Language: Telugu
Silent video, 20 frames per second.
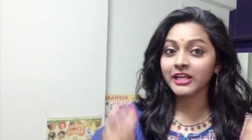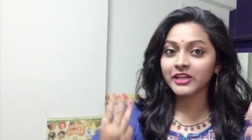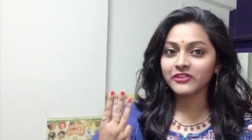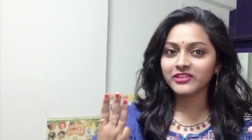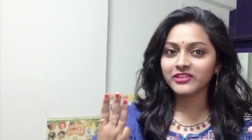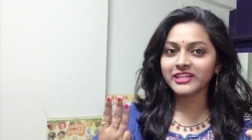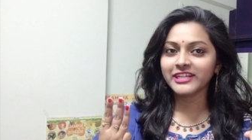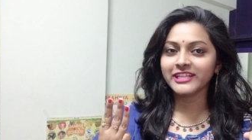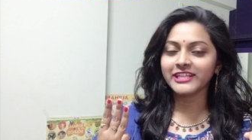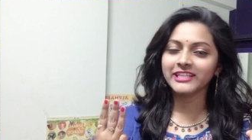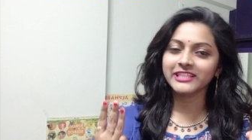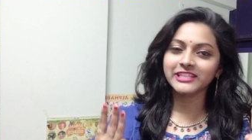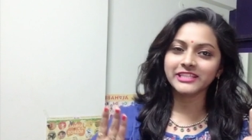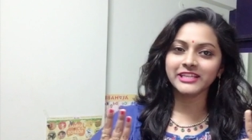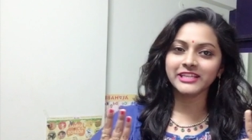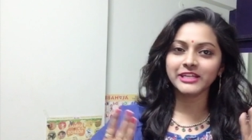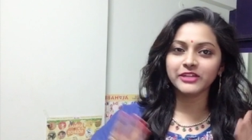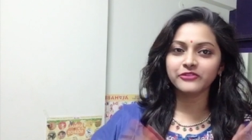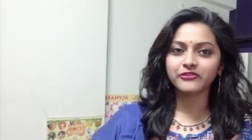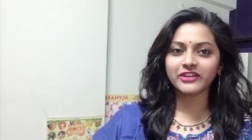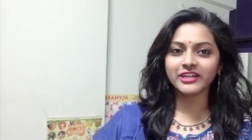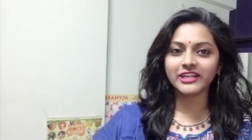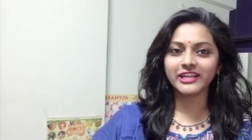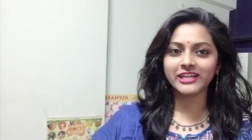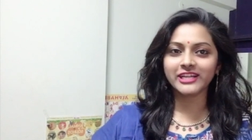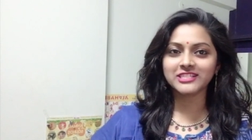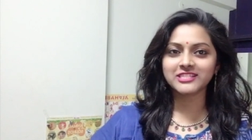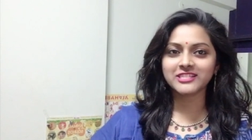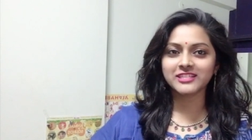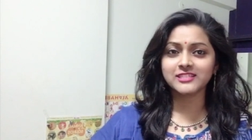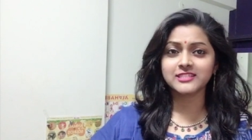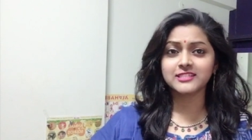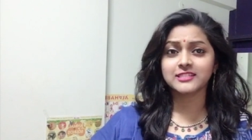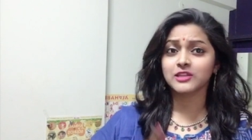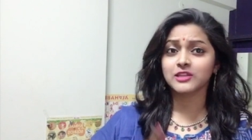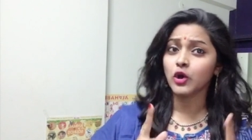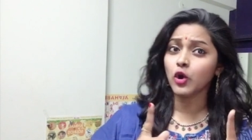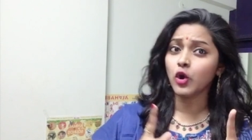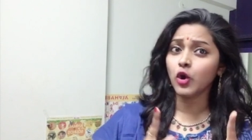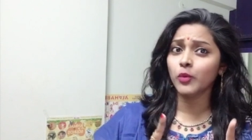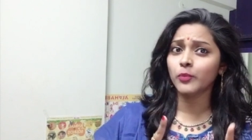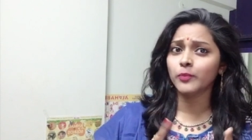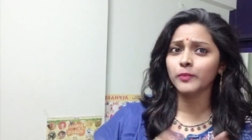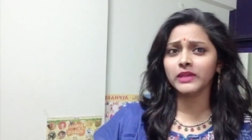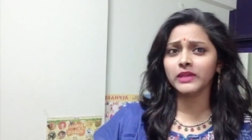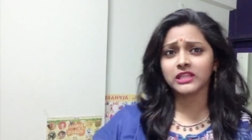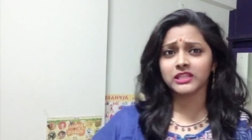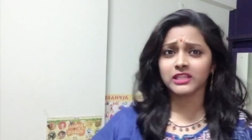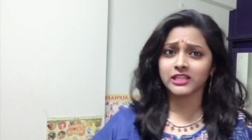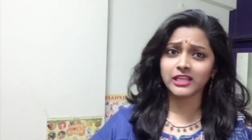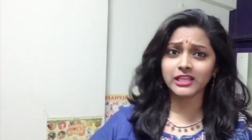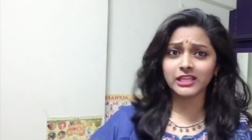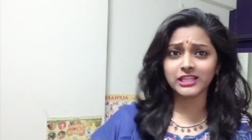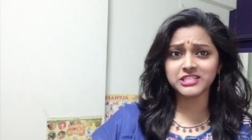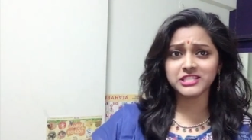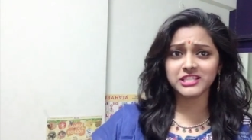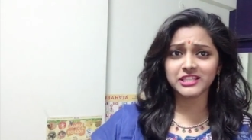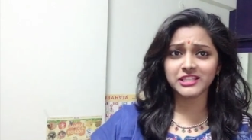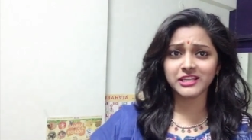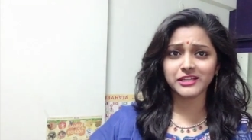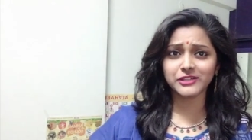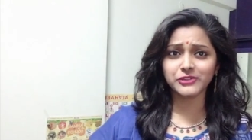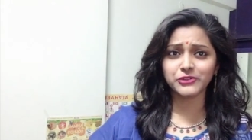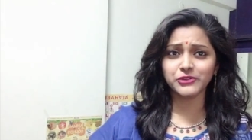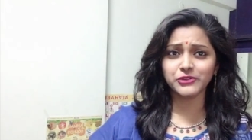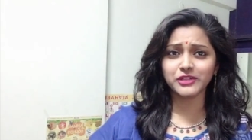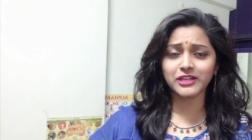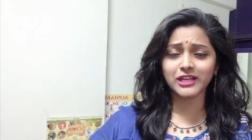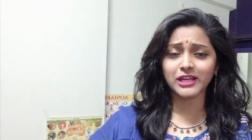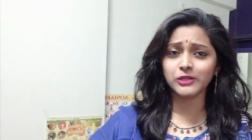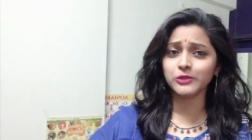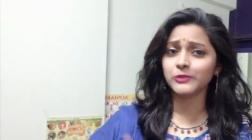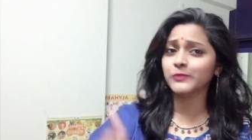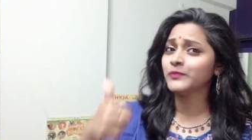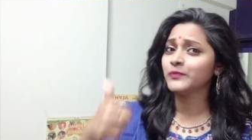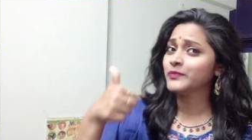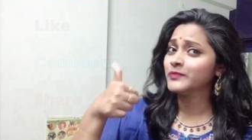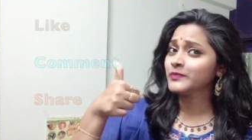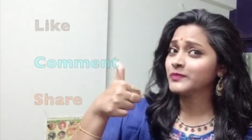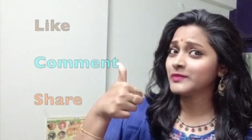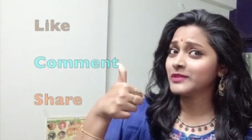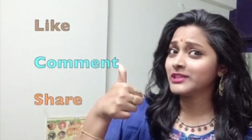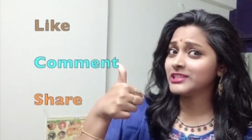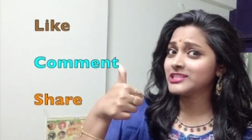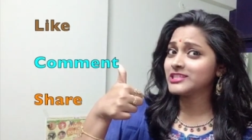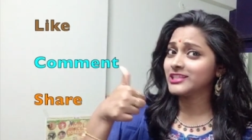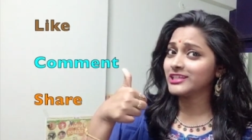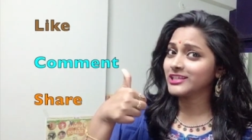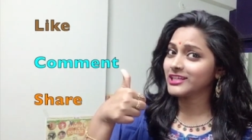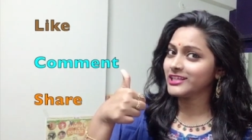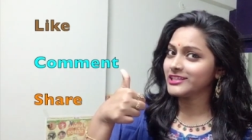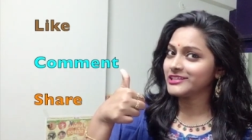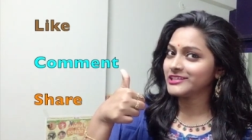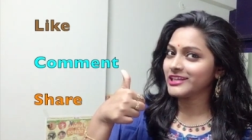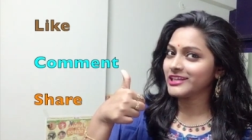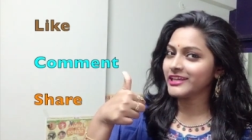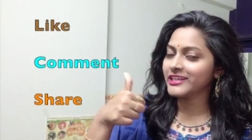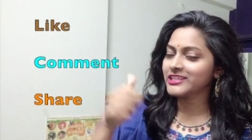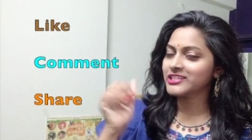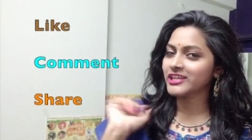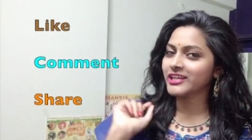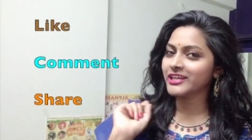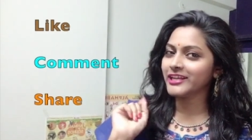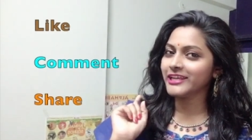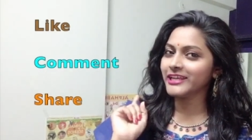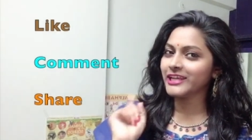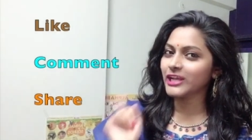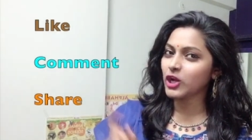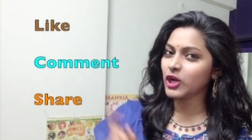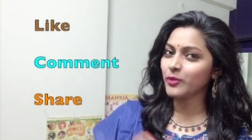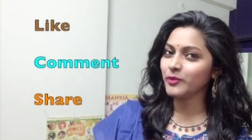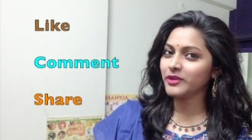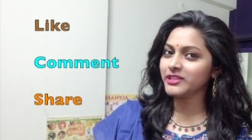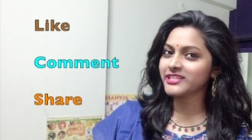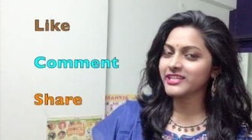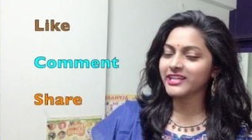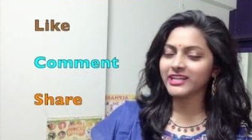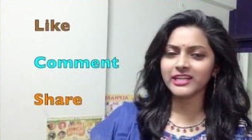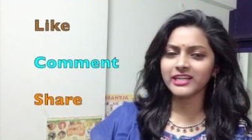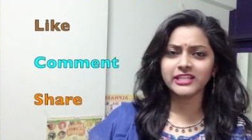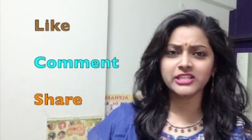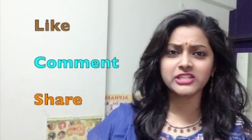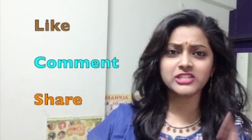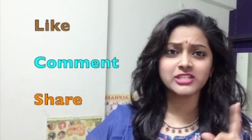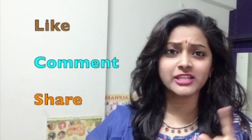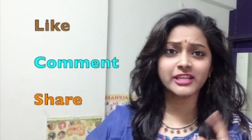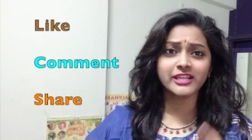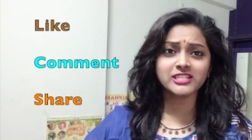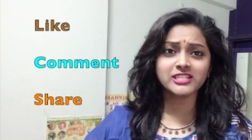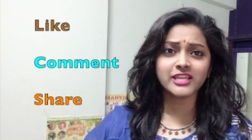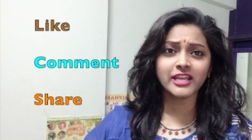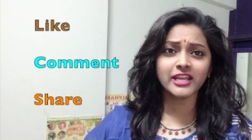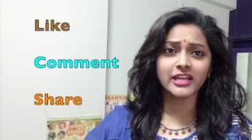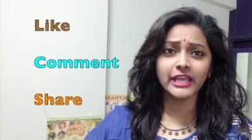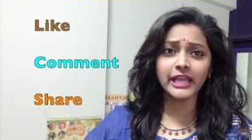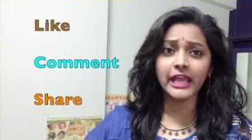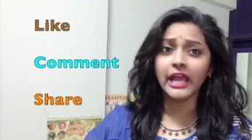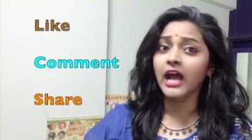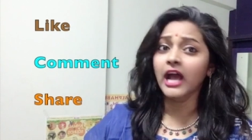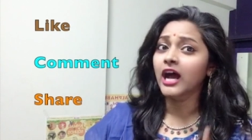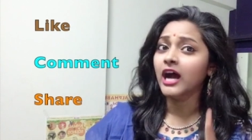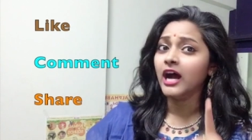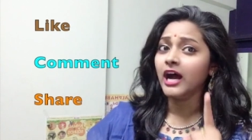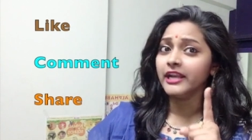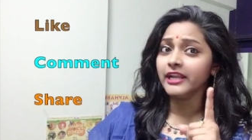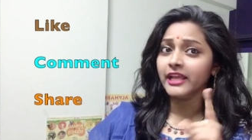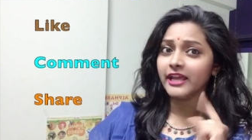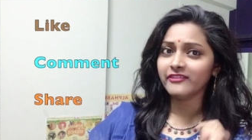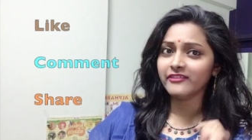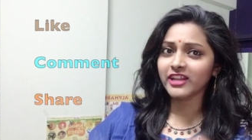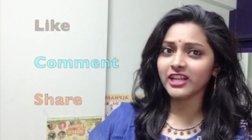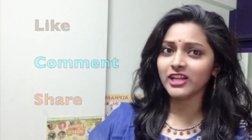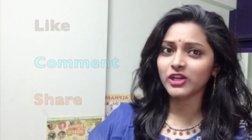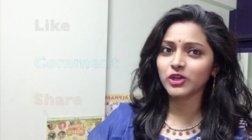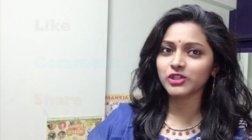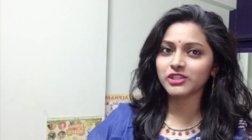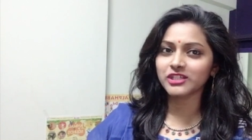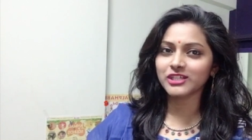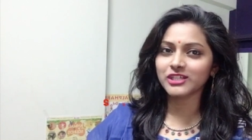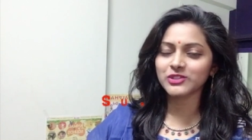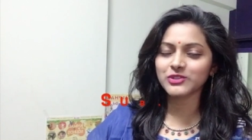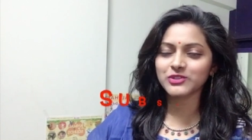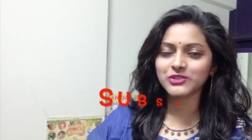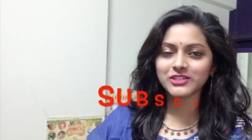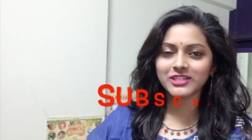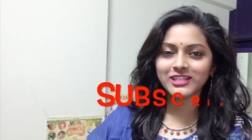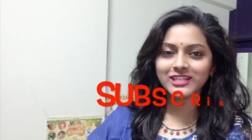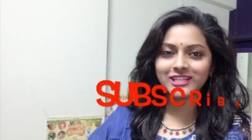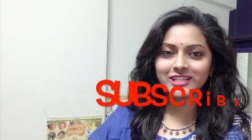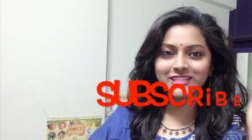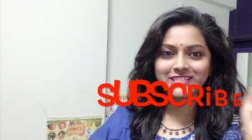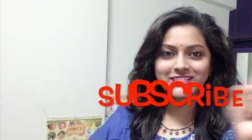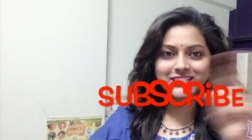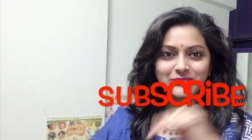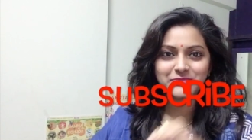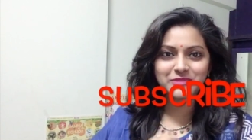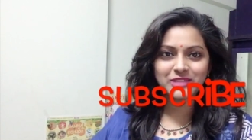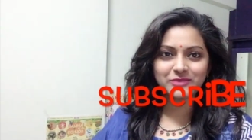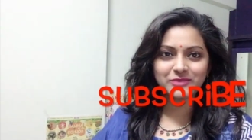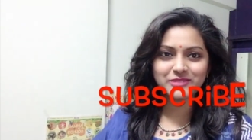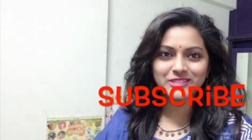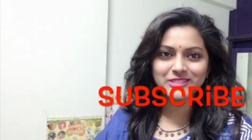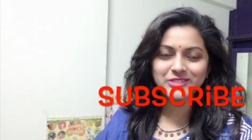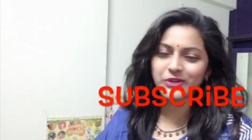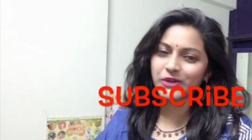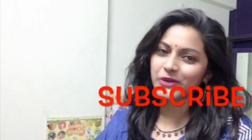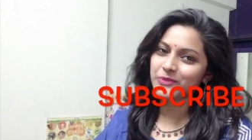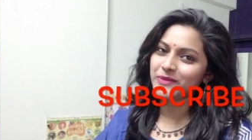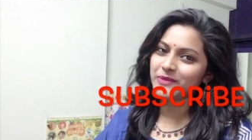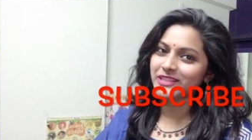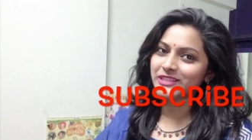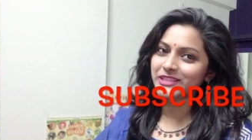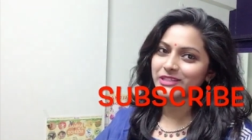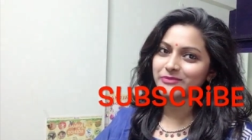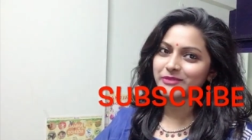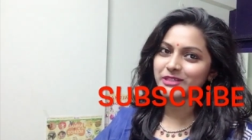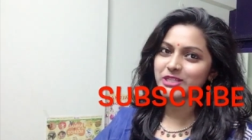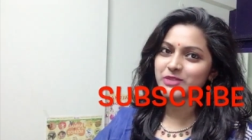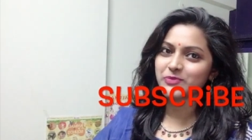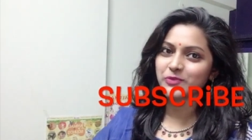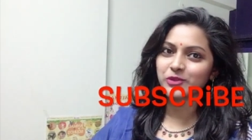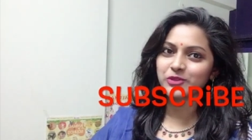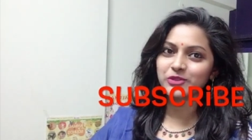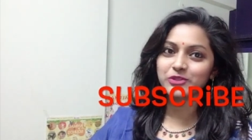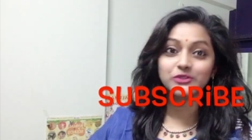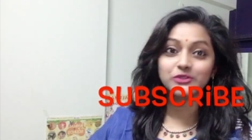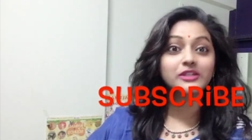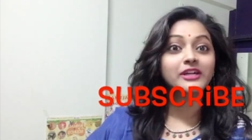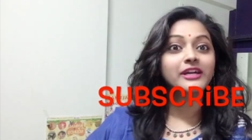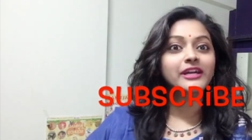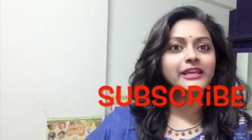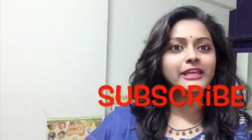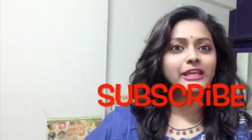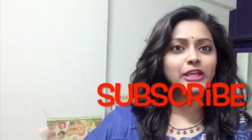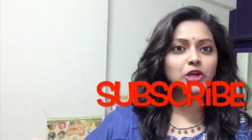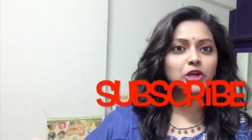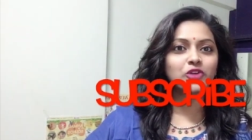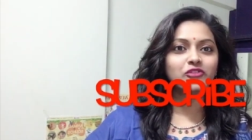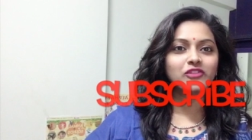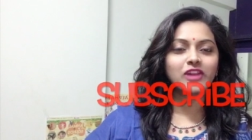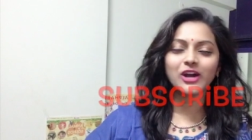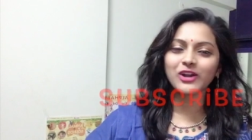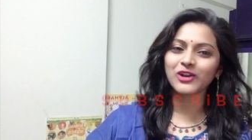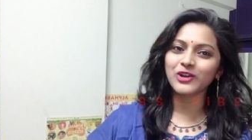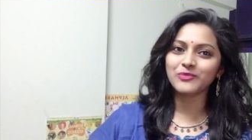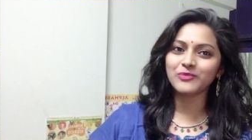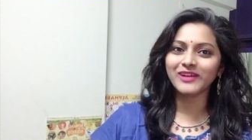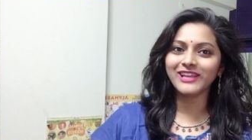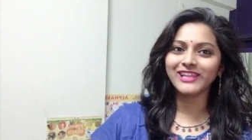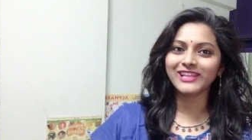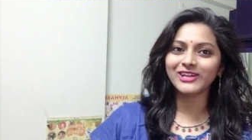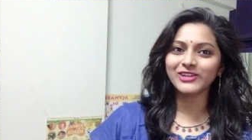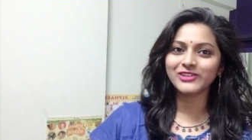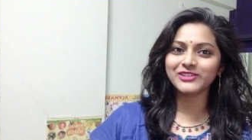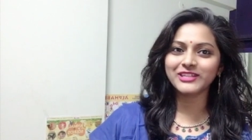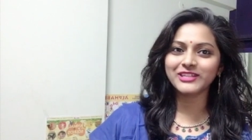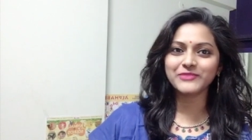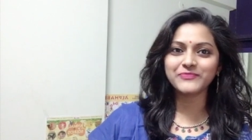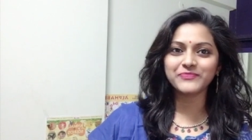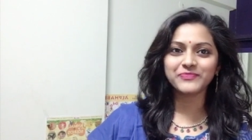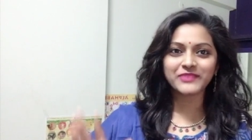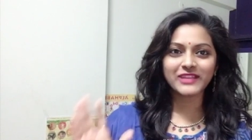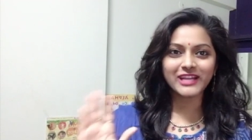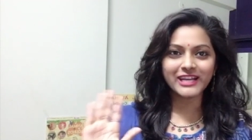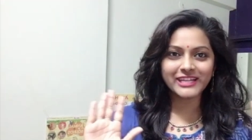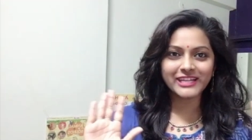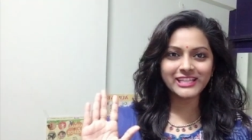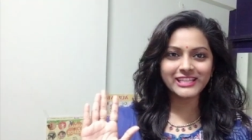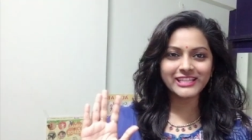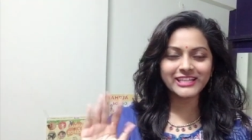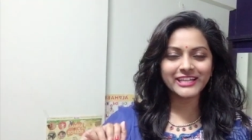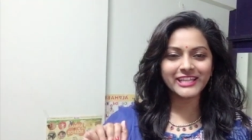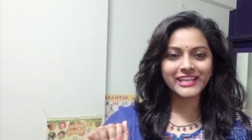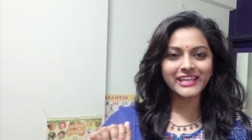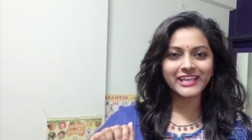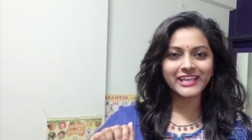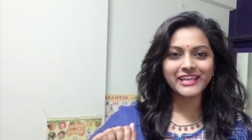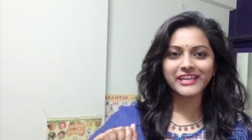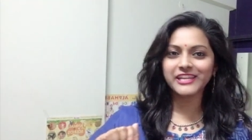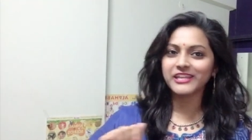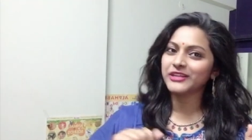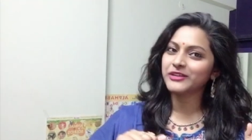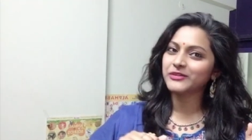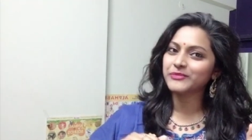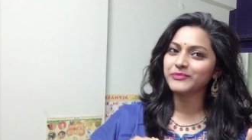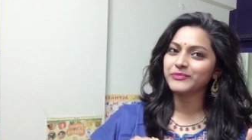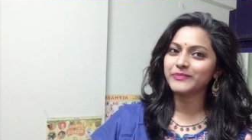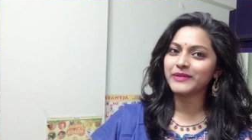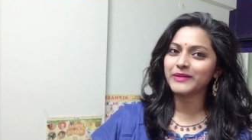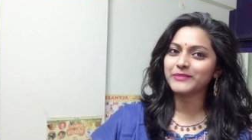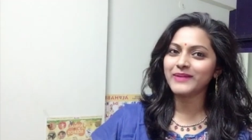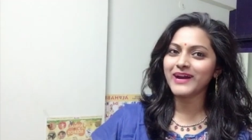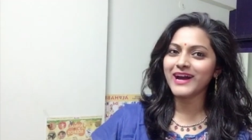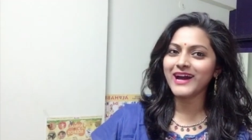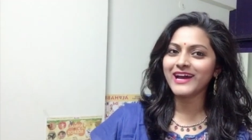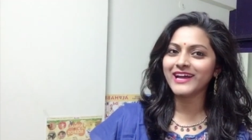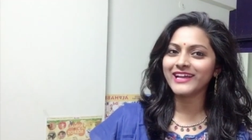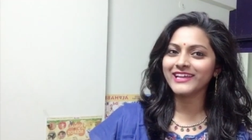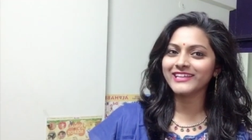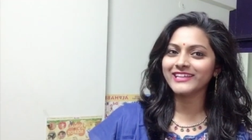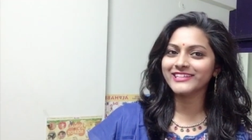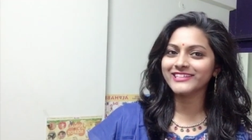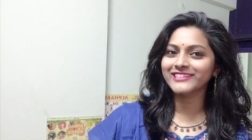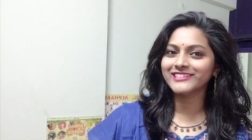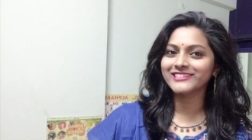ఇవ్వండి ఈ త్రీ డిఫరెంట్ హెయిర్ స్టైల్స్ హోప్ మీ అందరికీ నచ్చిందని అనుకుంటున్నాను నచ్చినట్లయితే లైక్ చేయండి కామెంట్ చేయండి షేర్ చేయండి అండ్ ఎవరైనా కొత్తగా చూస్తున్నట్లయితే సబ్స్క్రైబ్ చేసుకోవడం మాత్రం మర్చిపోవద్దు ఇంకో వ్లాగ్లో మళ్ళీ కలుద్దాం అంటే లెట్ టేక్ కేర్ బై బాయ్